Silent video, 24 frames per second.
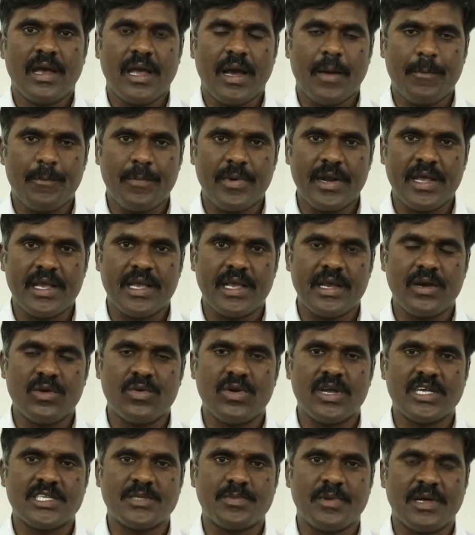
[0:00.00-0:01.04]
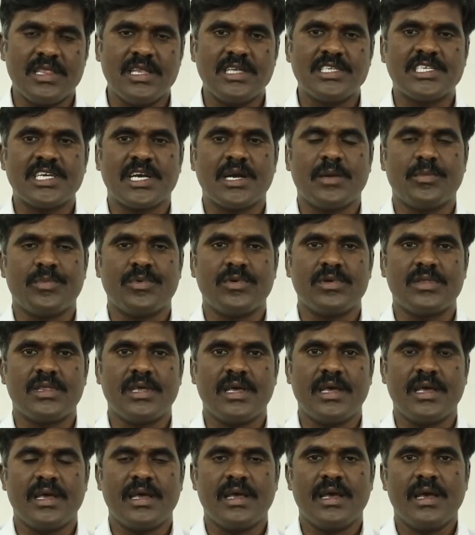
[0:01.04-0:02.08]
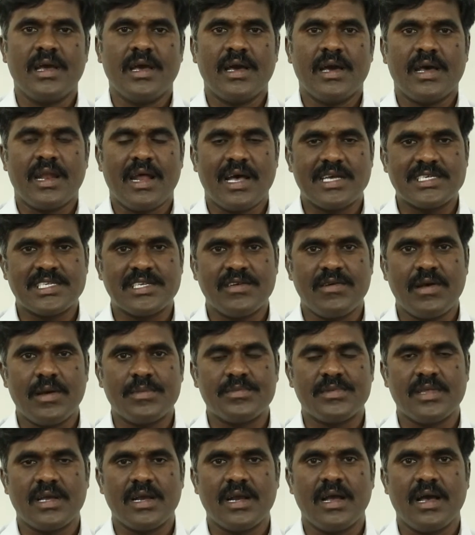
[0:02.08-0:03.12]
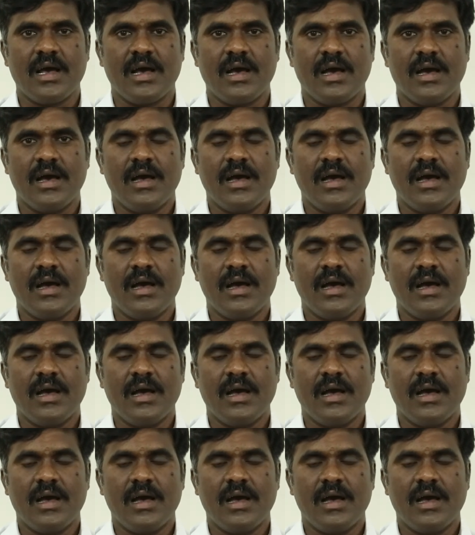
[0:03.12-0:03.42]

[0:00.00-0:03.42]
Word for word: అప్పటికీ కూడా స్పందించకపోతే రాష్ట్ర వ్యాప్తంగా